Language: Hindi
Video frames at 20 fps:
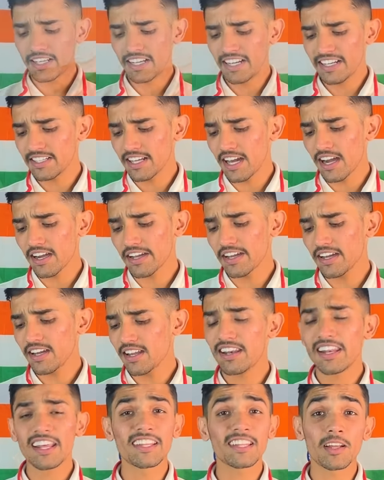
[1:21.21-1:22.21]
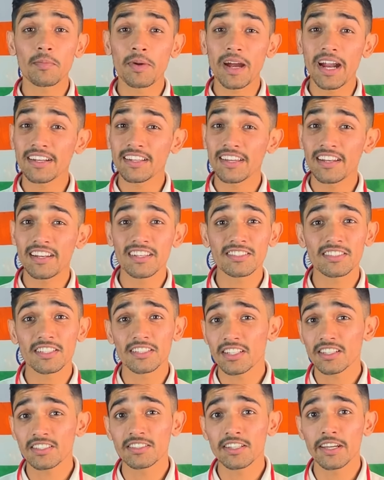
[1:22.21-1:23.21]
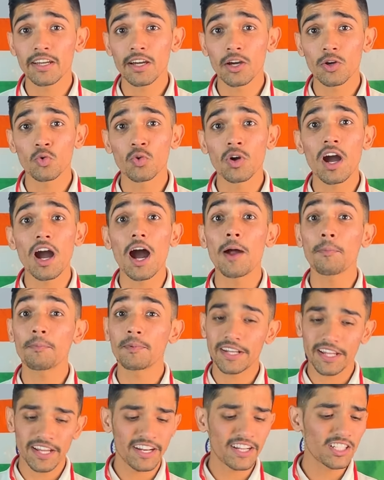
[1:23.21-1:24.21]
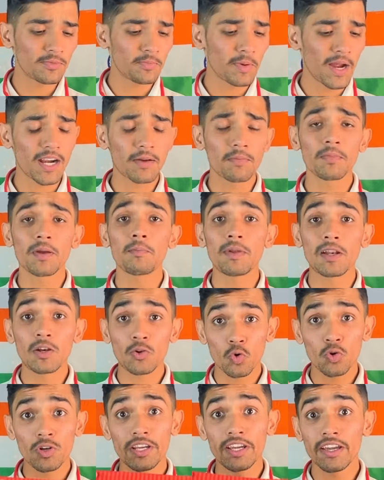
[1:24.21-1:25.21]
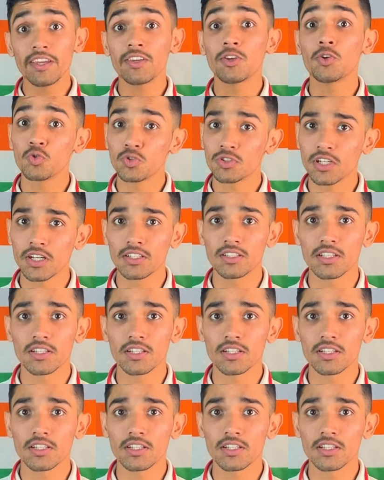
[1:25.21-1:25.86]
ठीक ठाक है लेदर बैट के लिए सजेस्ट नहीं करूंगा आप टेनिस बैट में बिल्कुल ये यूज कर